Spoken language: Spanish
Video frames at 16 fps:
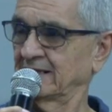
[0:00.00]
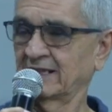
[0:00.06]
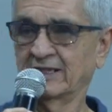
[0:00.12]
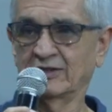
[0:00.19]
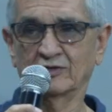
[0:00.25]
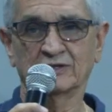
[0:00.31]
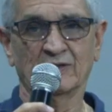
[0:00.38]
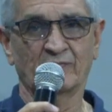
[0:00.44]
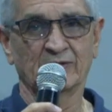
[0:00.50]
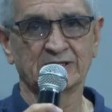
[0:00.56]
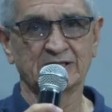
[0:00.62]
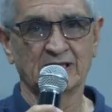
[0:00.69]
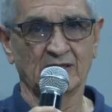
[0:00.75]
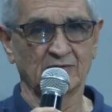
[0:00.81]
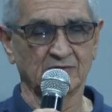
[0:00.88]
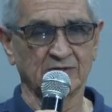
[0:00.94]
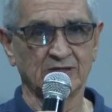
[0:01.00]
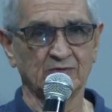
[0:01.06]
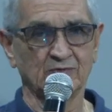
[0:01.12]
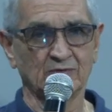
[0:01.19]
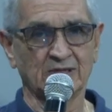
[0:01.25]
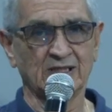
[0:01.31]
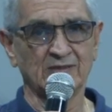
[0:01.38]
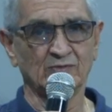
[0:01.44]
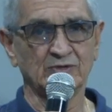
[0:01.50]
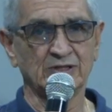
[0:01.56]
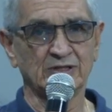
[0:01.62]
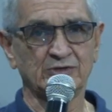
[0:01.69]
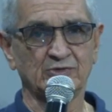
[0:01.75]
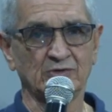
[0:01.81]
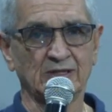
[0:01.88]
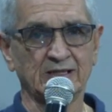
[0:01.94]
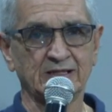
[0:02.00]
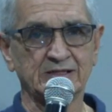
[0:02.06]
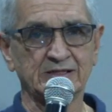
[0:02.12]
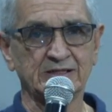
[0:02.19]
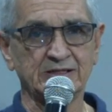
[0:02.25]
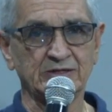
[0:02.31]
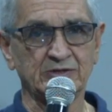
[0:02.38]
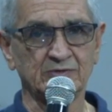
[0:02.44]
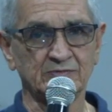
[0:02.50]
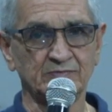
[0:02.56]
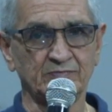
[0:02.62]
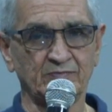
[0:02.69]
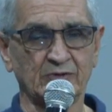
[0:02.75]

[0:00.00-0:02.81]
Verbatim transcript: ¿Qué nos ha pasado? Que nunca hemos hecho el ejercicio,